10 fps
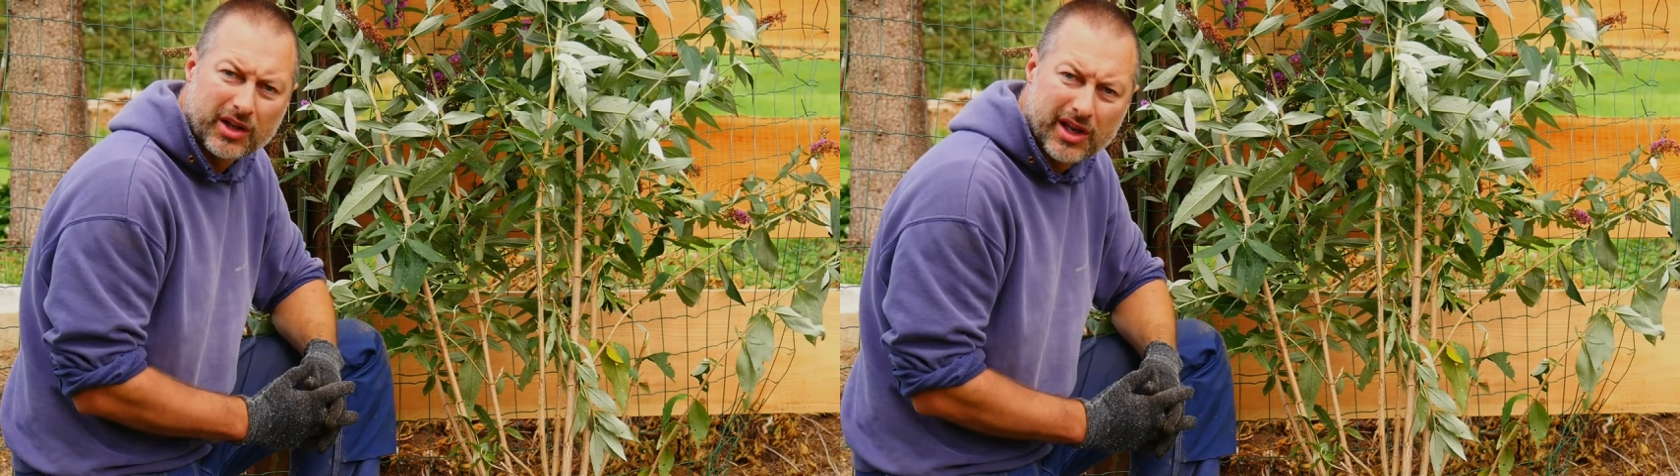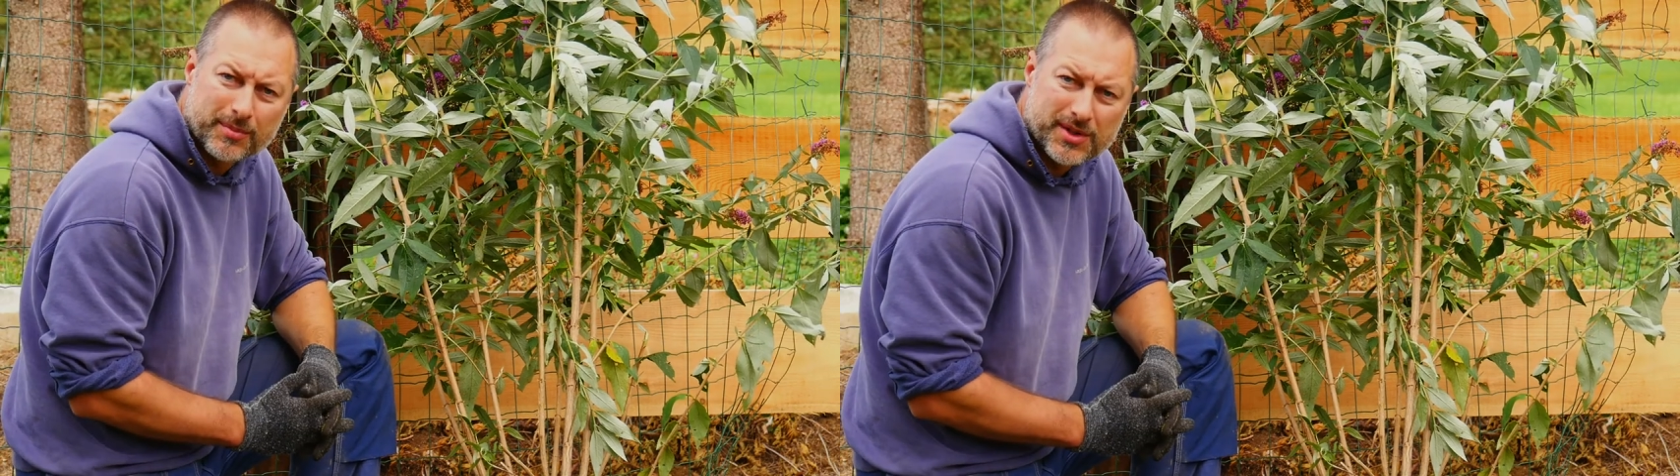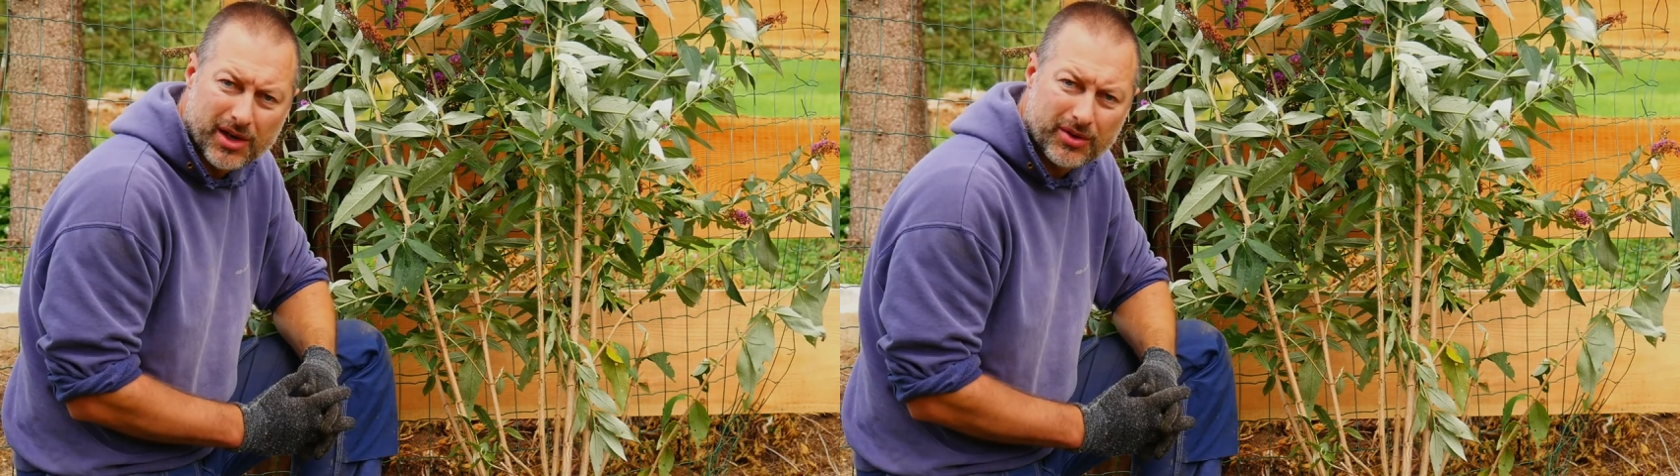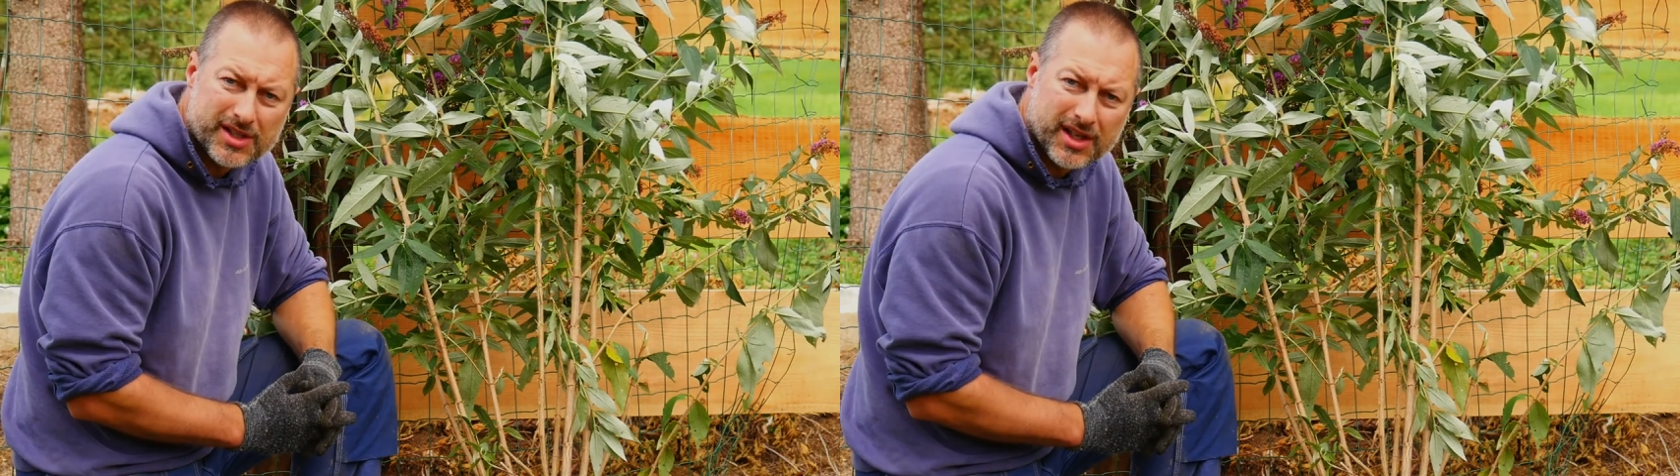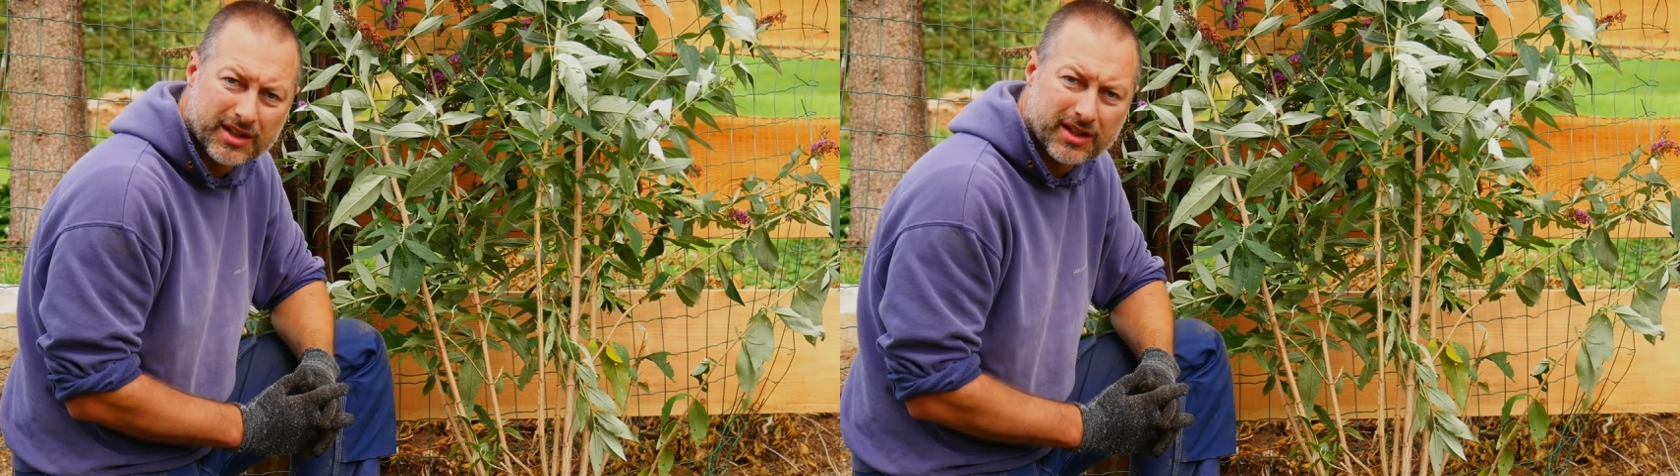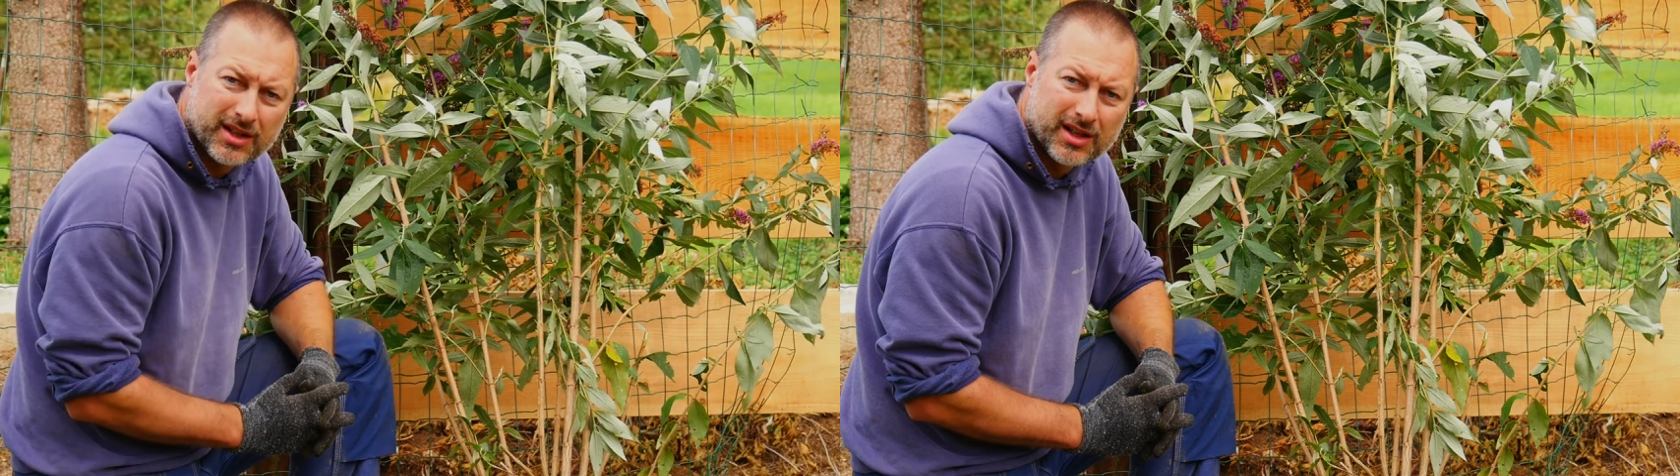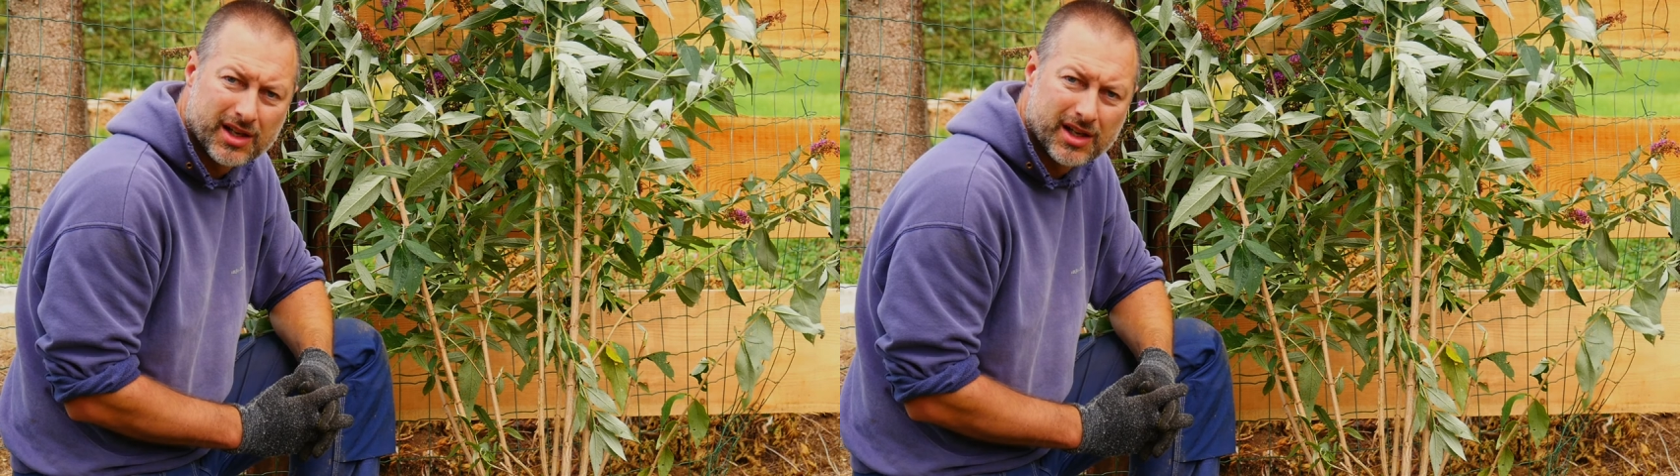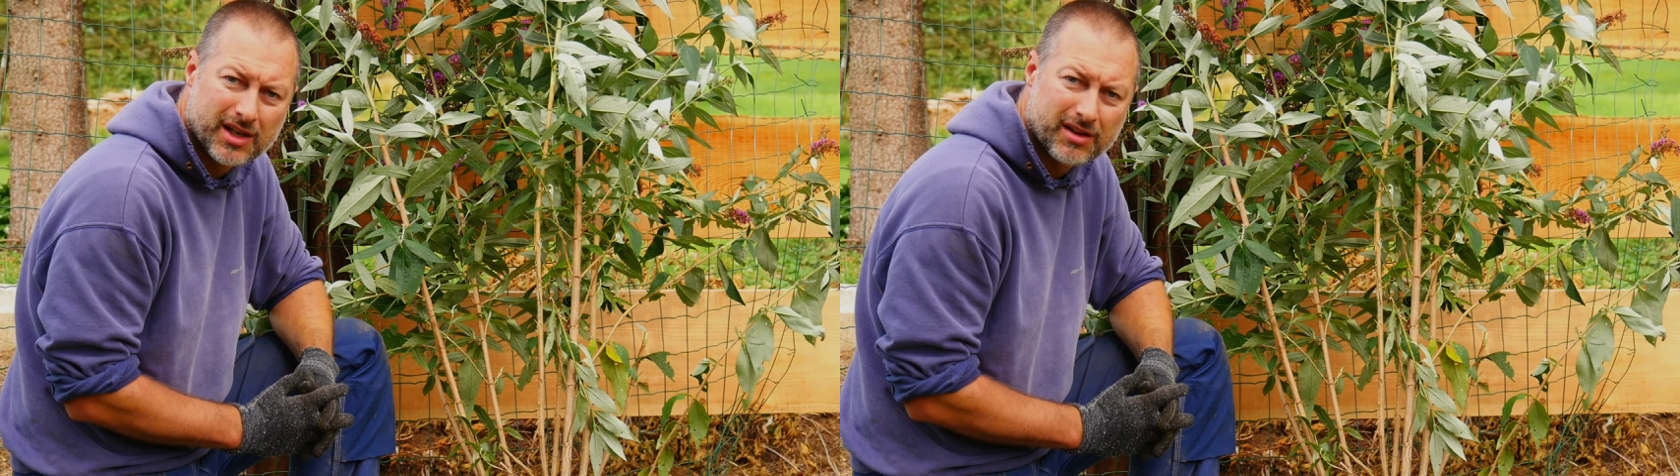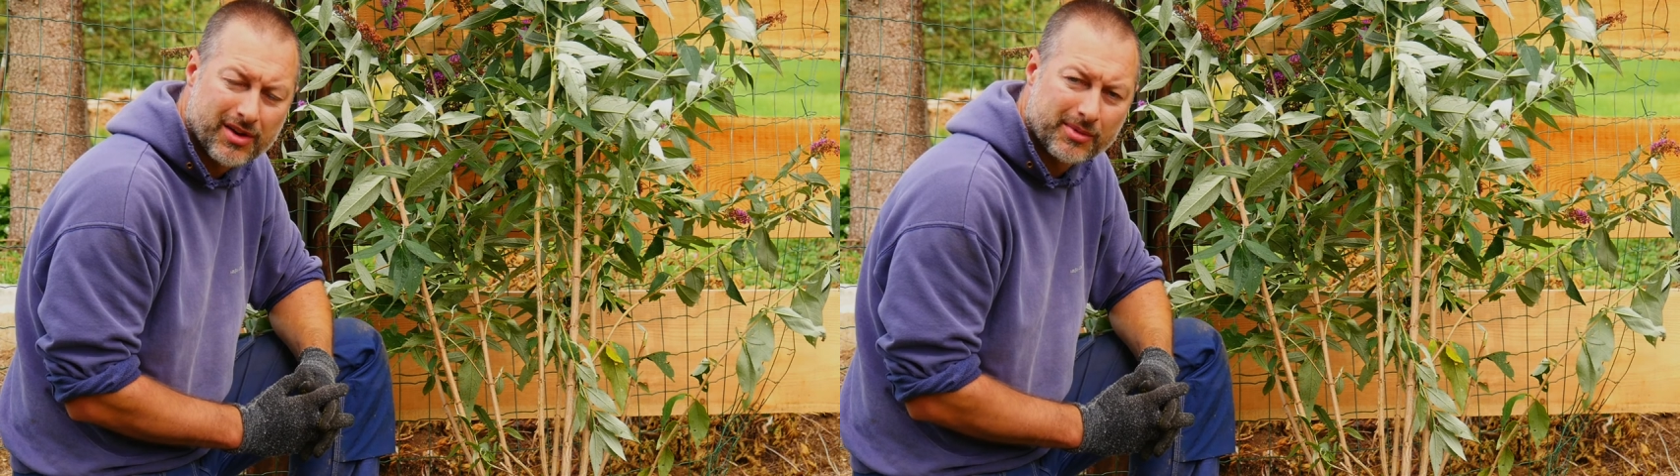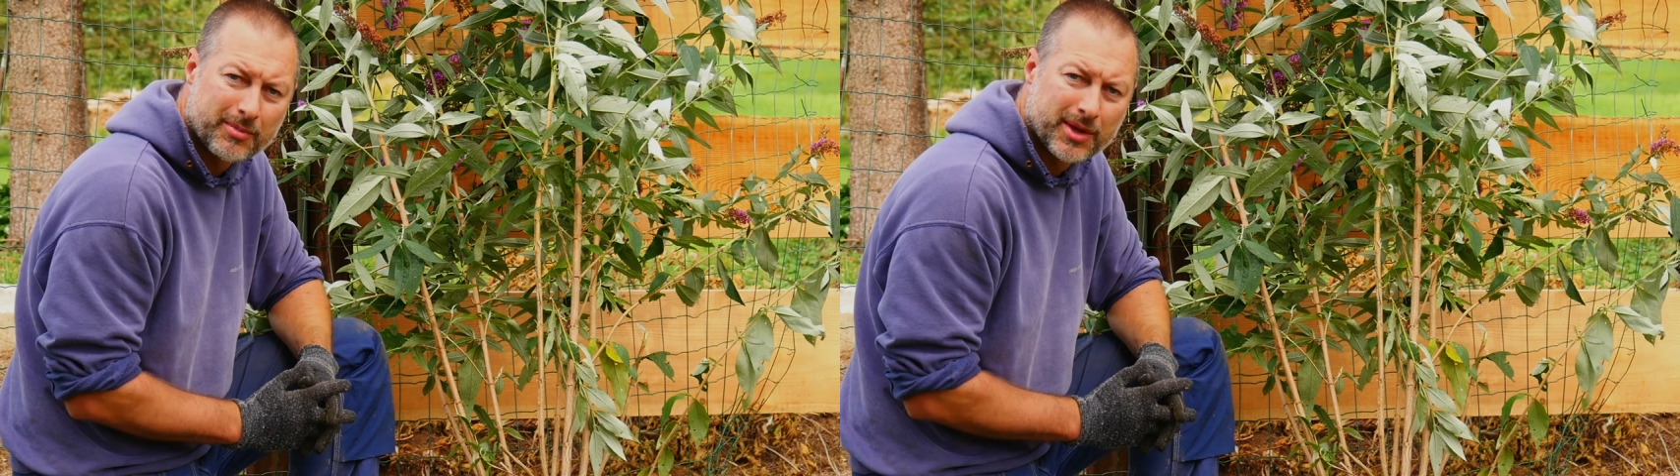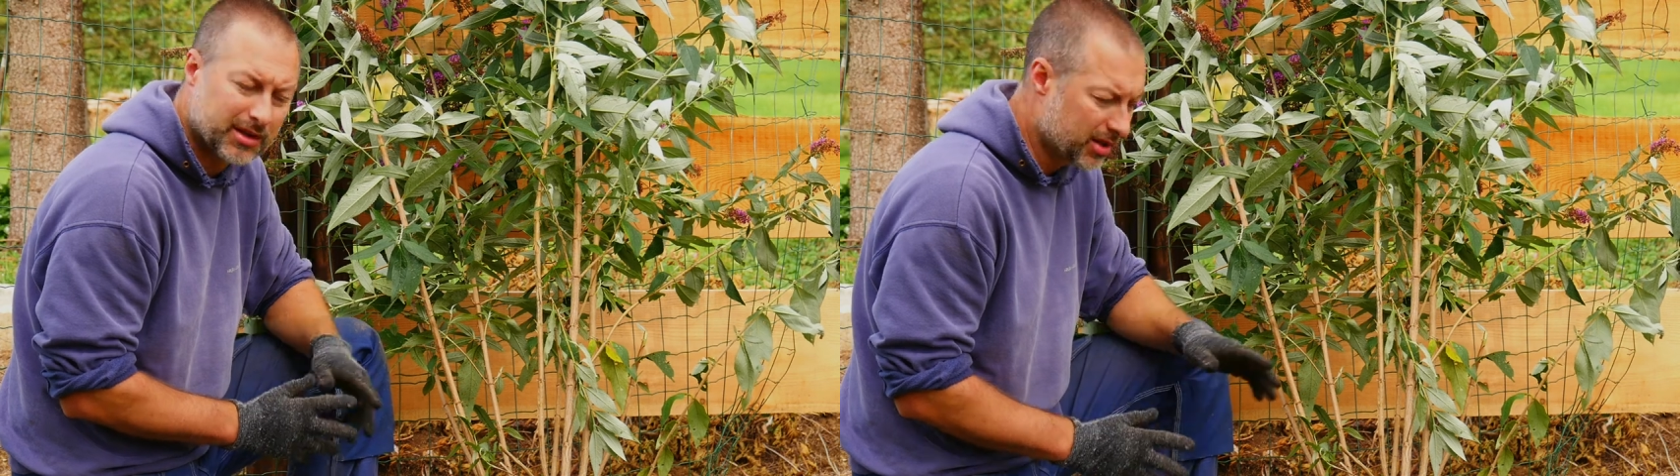die im Zaun sind, werden wir mit,